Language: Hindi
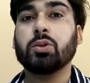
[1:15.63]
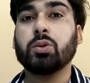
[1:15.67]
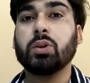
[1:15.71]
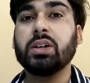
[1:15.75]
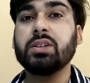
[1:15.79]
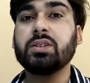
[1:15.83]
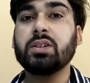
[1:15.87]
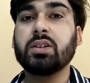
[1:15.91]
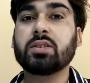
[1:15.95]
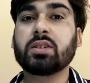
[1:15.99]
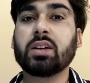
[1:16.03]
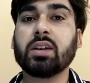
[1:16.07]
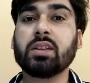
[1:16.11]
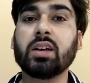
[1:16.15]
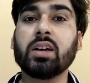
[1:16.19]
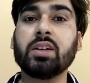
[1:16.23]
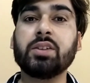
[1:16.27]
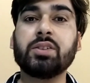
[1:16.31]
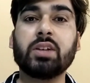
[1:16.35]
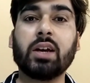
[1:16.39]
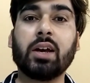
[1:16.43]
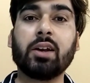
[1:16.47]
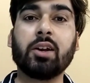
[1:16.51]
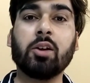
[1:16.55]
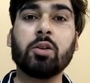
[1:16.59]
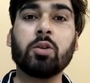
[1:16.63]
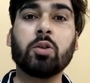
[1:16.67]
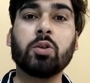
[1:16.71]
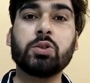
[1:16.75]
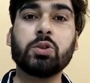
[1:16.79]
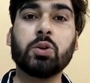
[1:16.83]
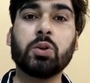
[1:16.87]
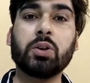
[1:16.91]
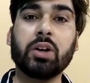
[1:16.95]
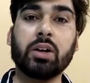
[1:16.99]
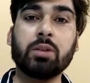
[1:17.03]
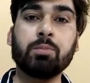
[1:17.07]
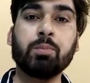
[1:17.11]
तो गई इसके तहत चैनल को
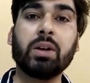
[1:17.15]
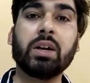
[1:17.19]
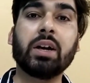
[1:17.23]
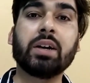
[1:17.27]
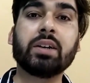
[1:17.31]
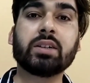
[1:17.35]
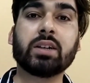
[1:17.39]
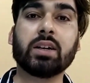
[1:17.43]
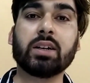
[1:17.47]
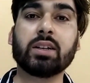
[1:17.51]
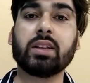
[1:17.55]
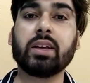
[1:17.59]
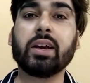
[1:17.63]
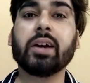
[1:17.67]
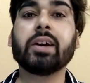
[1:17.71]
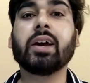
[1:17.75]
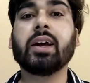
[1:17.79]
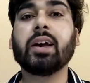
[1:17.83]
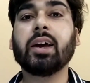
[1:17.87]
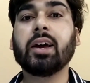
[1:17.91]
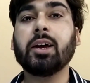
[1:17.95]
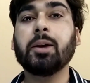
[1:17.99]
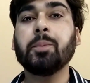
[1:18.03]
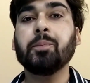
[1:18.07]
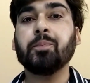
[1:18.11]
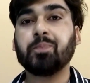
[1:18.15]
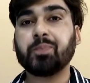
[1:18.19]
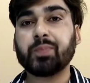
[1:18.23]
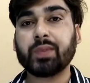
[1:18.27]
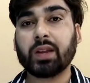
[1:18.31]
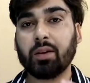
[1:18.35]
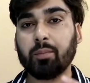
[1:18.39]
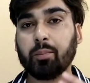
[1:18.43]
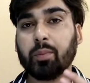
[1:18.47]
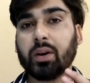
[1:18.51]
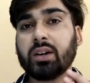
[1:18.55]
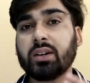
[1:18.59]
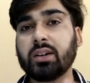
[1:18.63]
जो टर्मिनेट कर दिया गया है
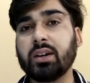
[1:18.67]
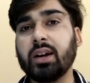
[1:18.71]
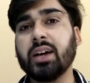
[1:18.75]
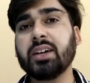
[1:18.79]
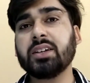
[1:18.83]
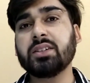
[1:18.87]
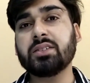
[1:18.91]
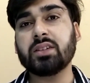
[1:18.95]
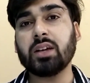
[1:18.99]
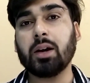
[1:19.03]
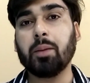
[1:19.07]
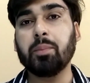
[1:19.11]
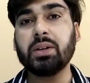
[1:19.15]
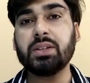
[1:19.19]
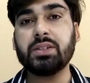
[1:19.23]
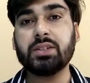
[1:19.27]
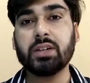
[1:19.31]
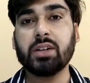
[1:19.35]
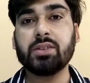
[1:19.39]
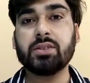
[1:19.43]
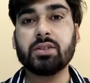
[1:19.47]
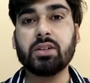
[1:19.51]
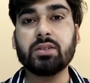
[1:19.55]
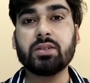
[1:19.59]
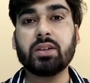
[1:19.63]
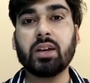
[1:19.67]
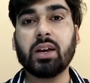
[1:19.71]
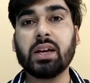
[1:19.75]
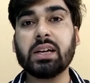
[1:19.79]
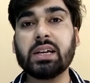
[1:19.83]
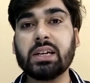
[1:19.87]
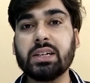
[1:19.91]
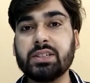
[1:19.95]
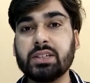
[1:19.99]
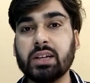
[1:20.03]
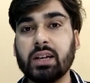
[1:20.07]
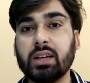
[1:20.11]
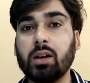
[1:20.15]
बट गईस अभी चांसेस हैं
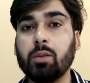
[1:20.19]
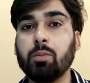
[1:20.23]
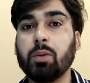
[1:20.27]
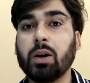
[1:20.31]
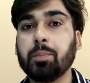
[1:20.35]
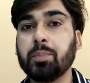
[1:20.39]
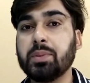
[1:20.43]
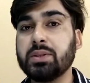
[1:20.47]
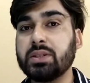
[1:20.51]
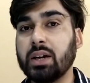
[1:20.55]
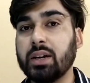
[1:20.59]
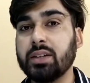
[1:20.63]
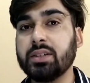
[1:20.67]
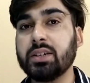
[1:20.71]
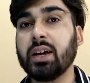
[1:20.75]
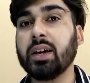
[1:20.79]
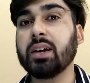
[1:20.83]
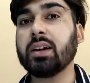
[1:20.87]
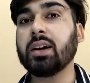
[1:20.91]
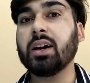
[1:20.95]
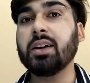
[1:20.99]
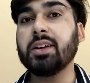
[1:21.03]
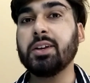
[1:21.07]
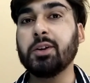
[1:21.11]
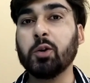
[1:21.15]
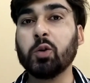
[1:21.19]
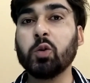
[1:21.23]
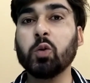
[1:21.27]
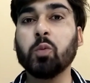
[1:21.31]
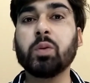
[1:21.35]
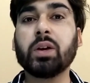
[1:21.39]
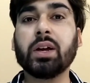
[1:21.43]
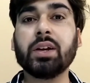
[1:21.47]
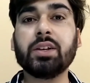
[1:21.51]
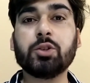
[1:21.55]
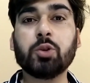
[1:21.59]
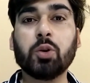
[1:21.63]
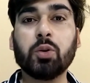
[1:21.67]
कि चैनल वापस आ जाएगा यूट्यूब
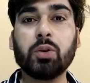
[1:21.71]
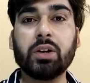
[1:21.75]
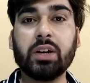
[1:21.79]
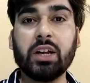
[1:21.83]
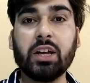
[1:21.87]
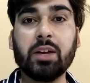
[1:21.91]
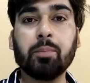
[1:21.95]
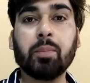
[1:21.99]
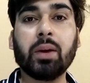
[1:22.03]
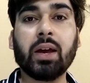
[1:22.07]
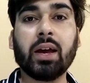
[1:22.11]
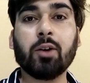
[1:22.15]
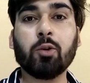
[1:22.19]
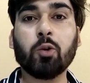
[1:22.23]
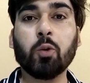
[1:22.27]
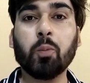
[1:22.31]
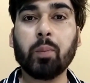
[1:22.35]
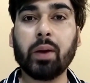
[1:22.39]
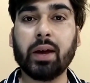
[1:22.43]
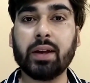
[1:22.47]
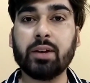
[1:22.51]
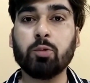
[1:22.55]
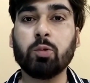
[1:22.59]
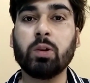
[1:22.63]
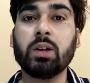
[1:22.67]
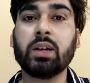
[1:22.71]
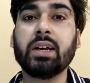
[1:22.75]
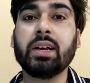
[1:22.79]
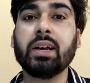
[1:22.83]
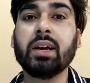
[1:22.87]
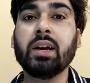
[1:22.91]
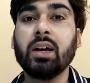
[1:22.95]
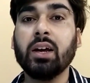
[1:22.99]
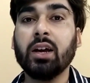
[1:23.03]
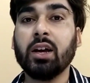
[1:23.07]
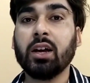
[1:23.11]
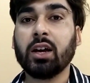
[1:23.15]
की जो टीम है वो मैनुअली